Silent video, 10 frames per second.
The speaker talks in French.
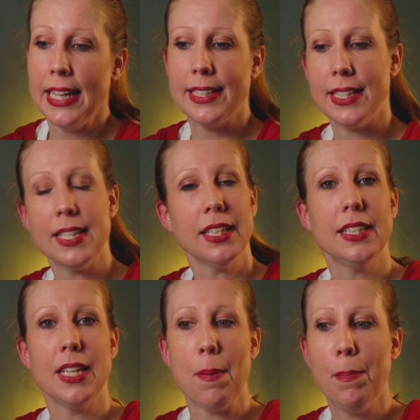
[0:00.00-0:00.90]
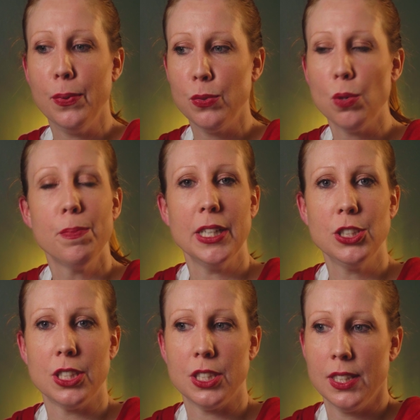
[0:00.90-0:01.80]
Et c'est ça qui est un peu
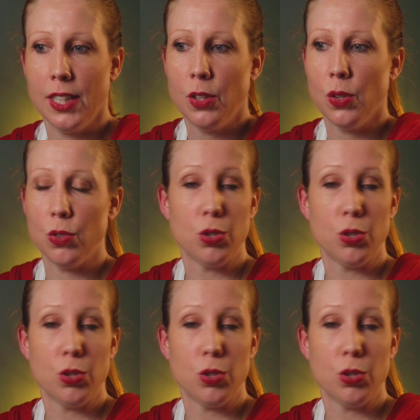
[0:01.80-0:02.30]
dommage, c'est que